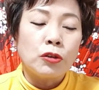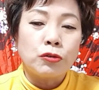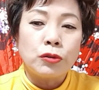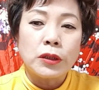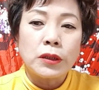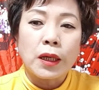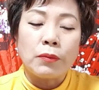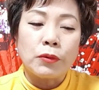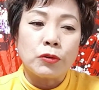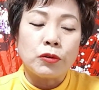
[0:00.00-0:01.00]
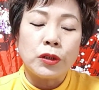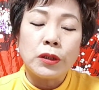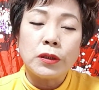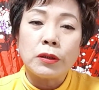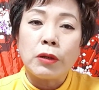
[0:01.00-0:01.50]
주위 사람들,
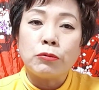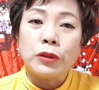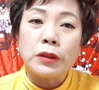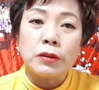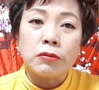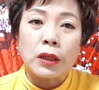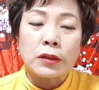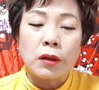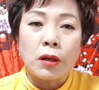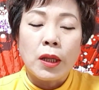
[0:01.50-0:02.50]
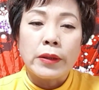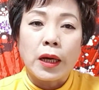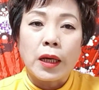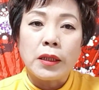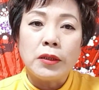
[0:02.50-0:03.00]
귀인들의 운이 들어와서
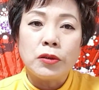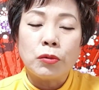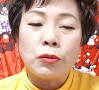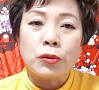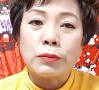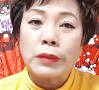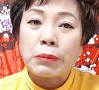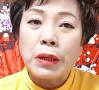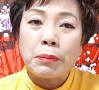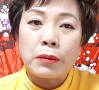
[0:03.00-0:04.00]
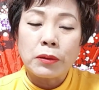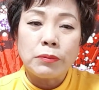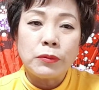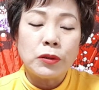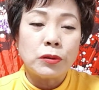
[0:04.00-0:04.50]
내가 일적으로 좀 답답하고
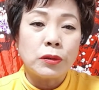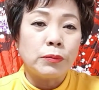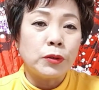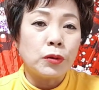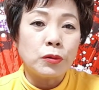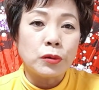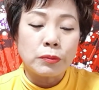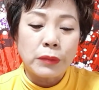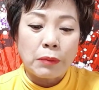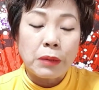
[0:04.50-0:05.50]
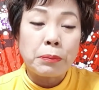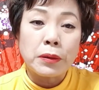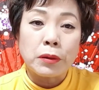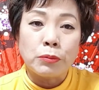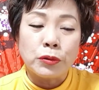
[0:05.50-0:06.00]
힘들고 금전으로 좀
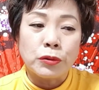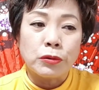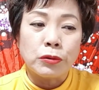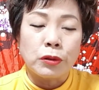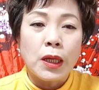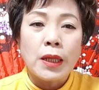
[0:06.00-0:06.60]
답답했던 분들도